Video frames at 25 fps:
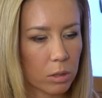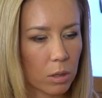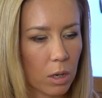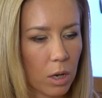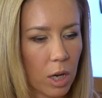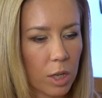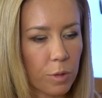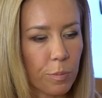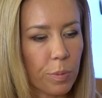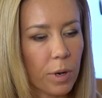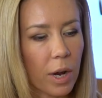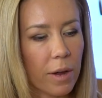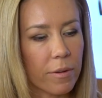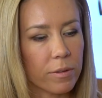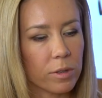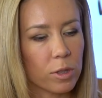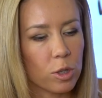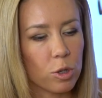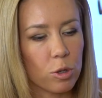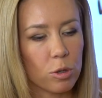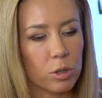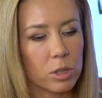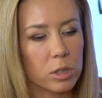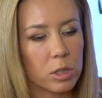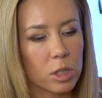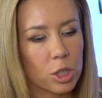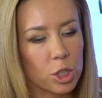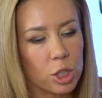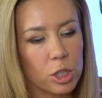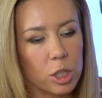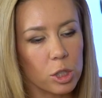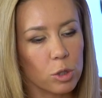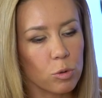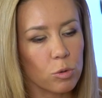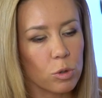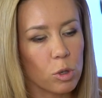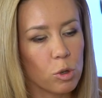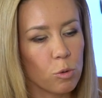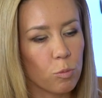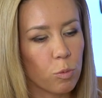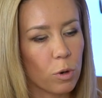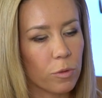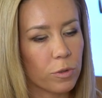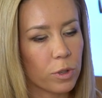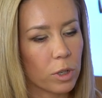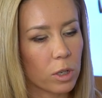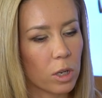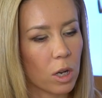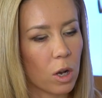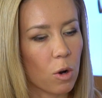э, отправить на нее, расскажите, откуда
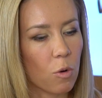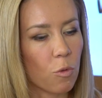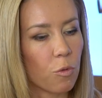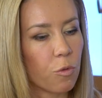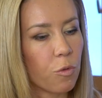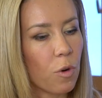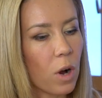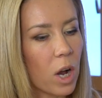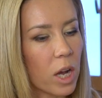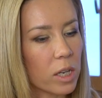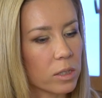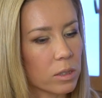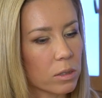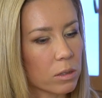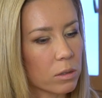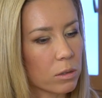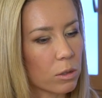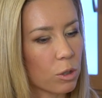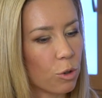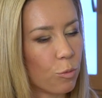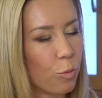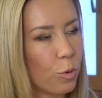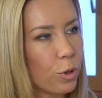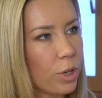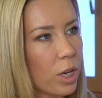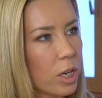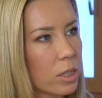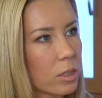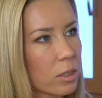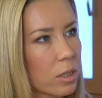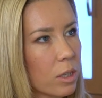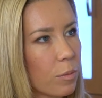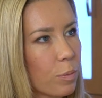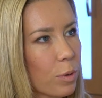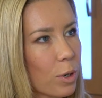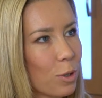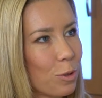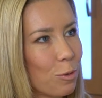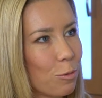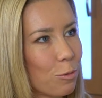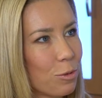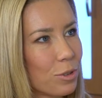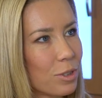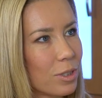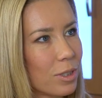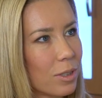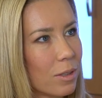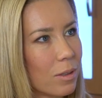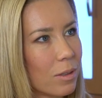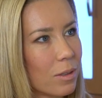любовь такая у вас в бурятской
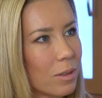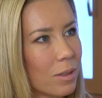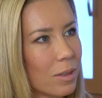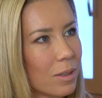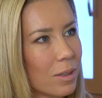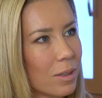продукции?